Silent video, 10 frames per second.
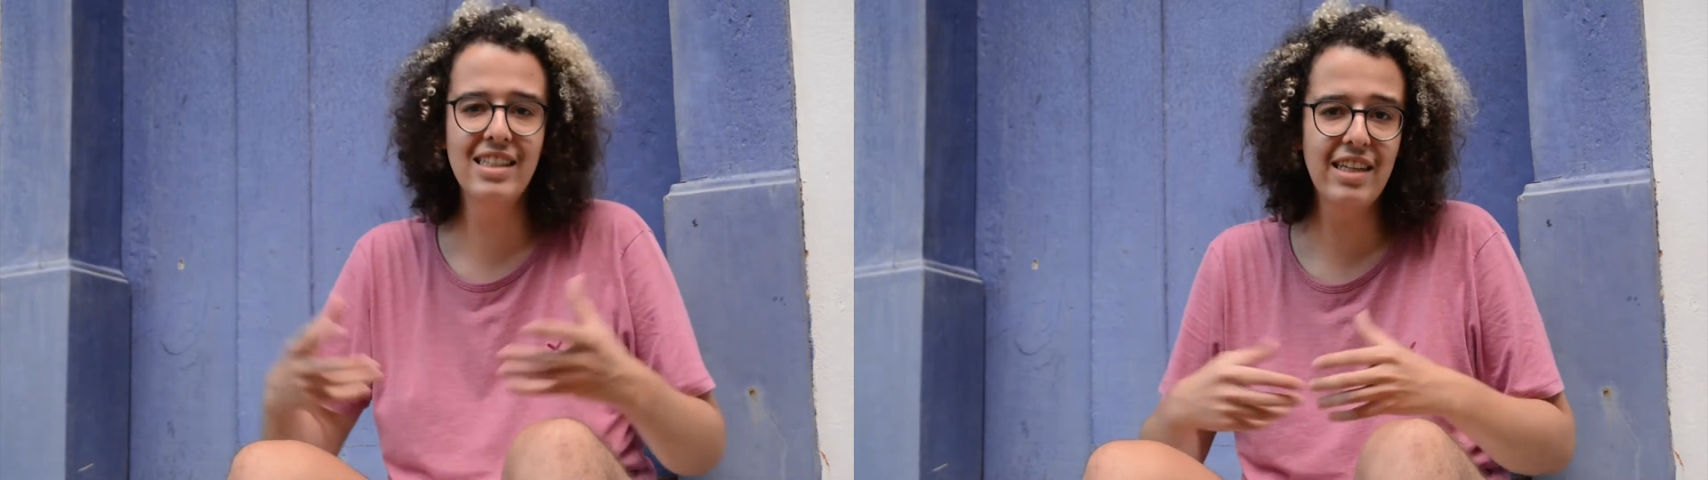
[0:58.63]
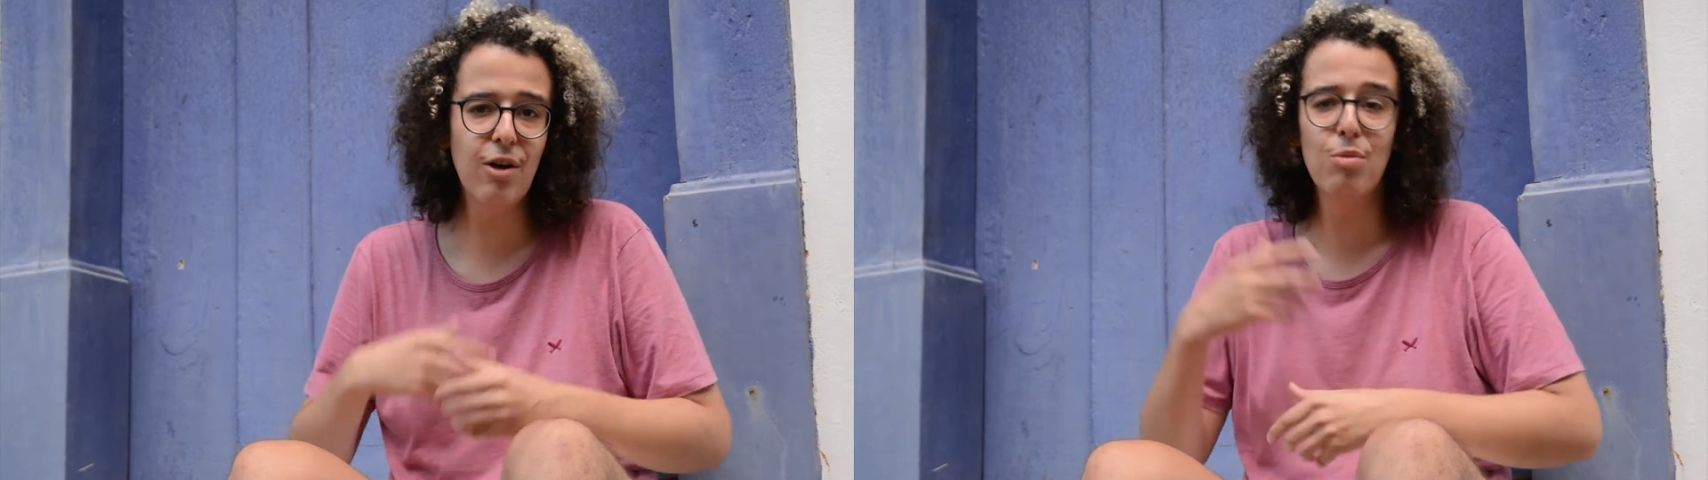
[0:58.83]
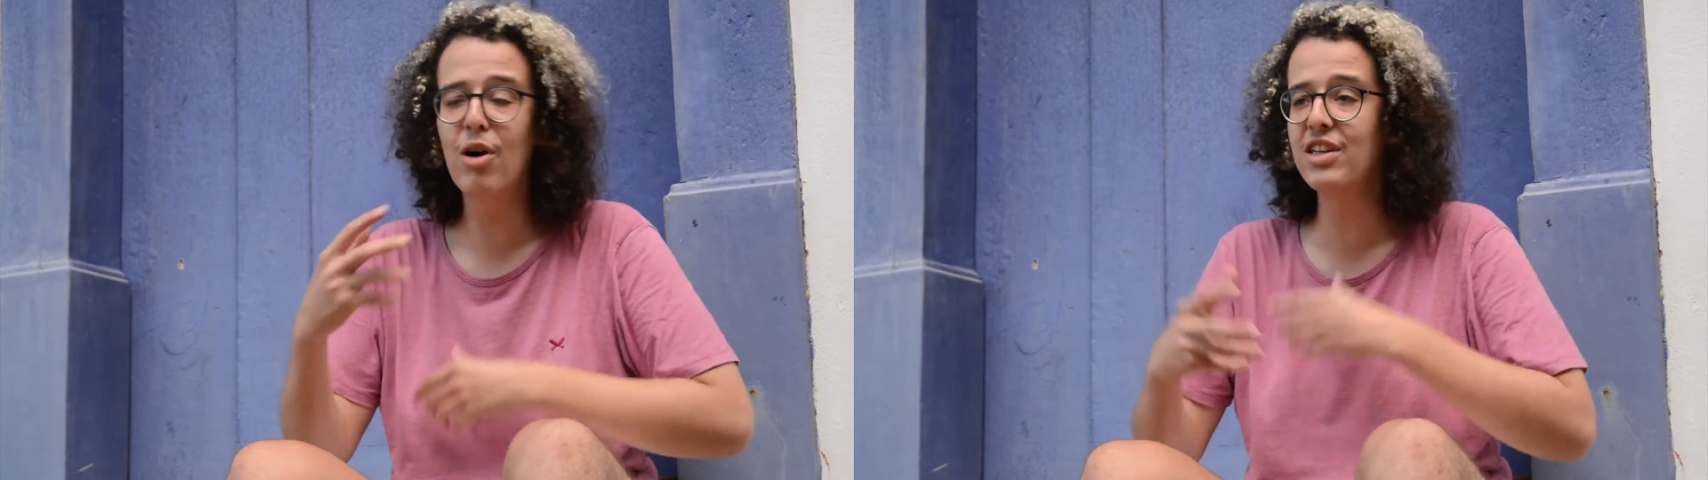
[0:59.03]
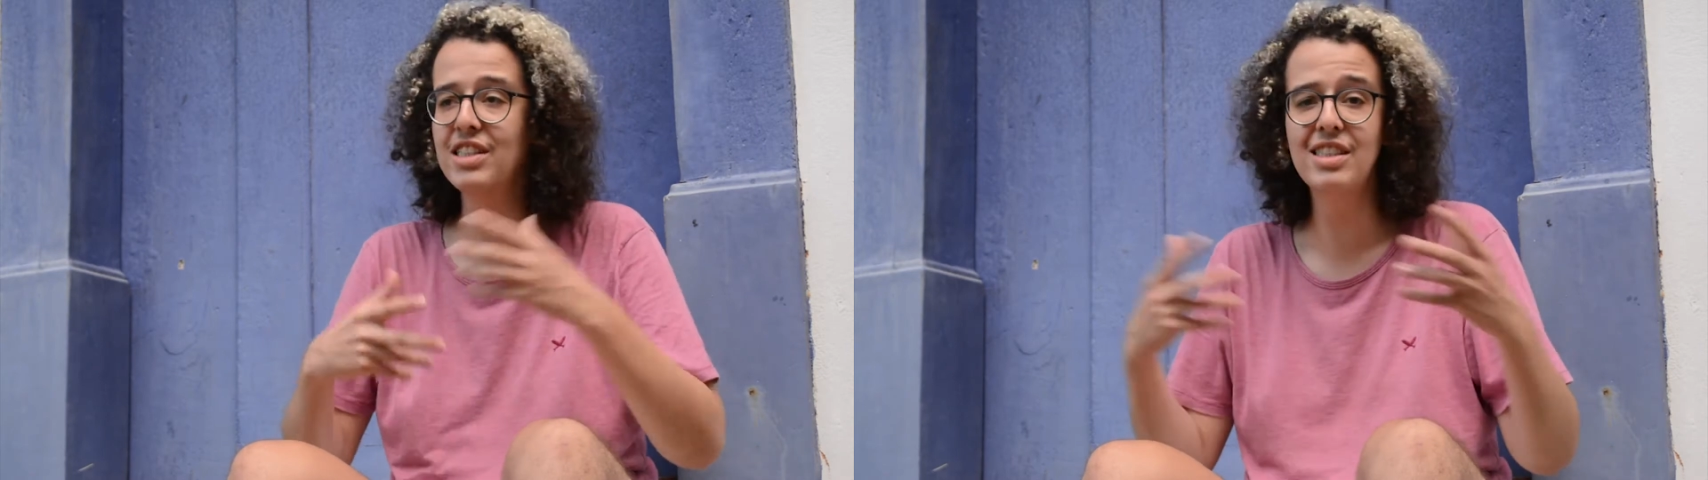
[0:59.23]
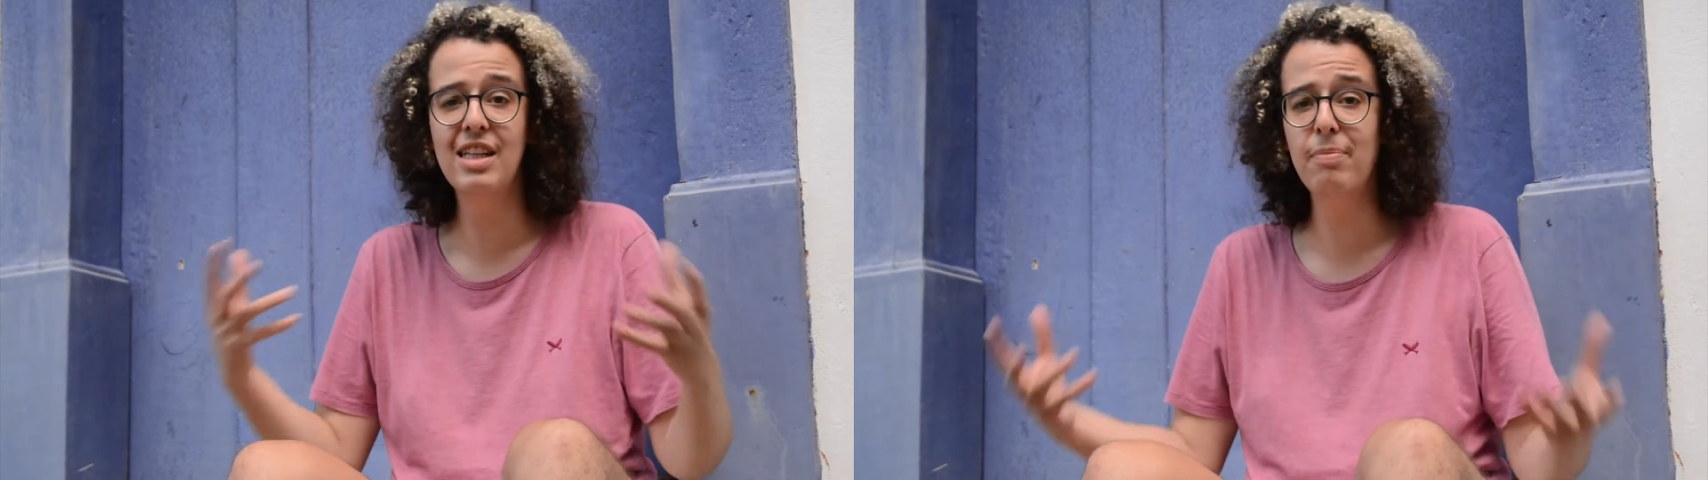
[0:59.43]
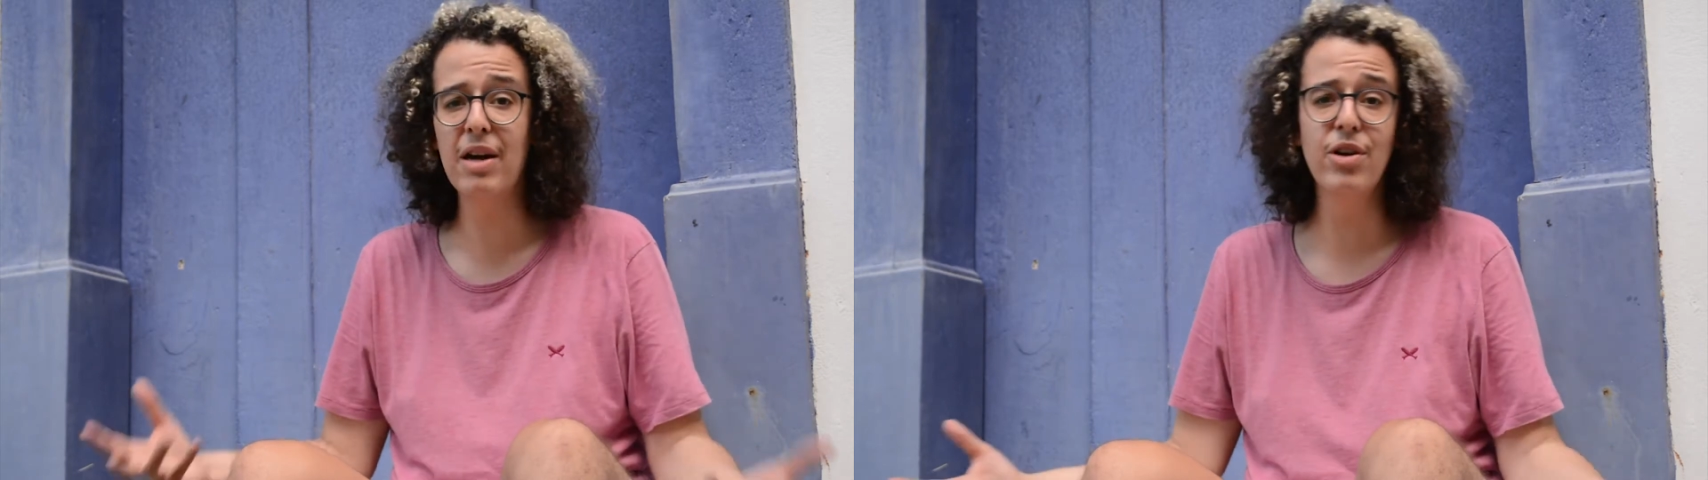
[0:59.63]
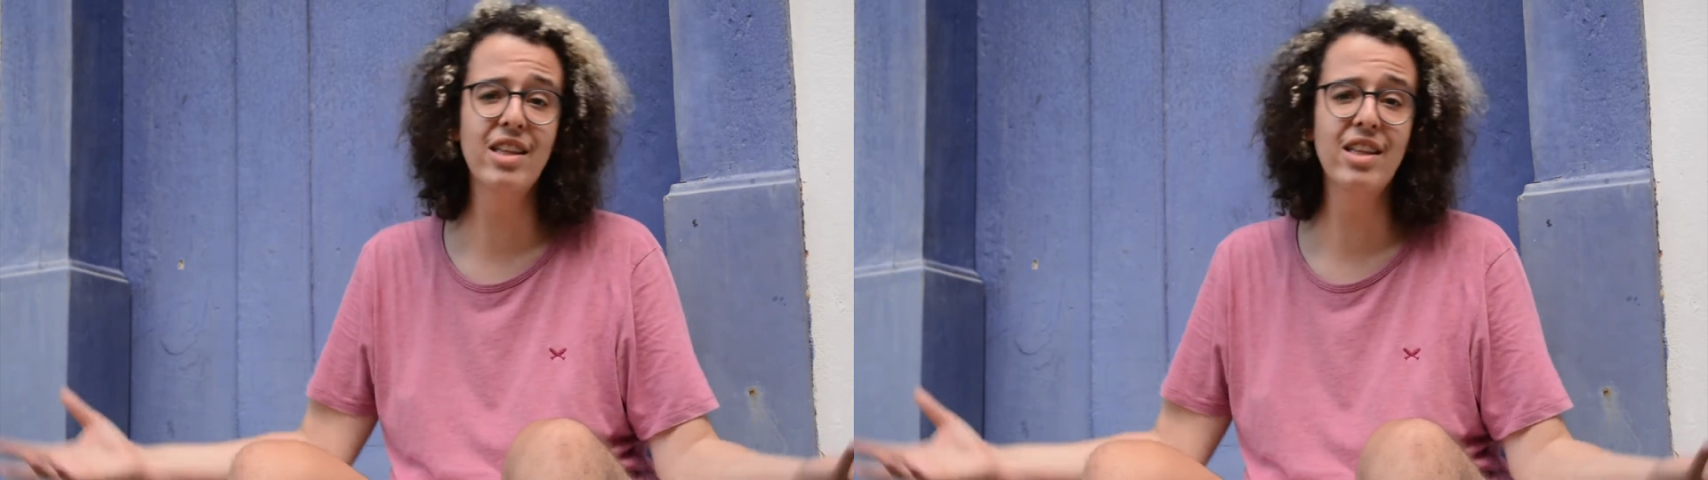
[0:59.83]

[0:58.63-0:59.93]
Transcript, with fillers: em que alguma hora a gente se deparou e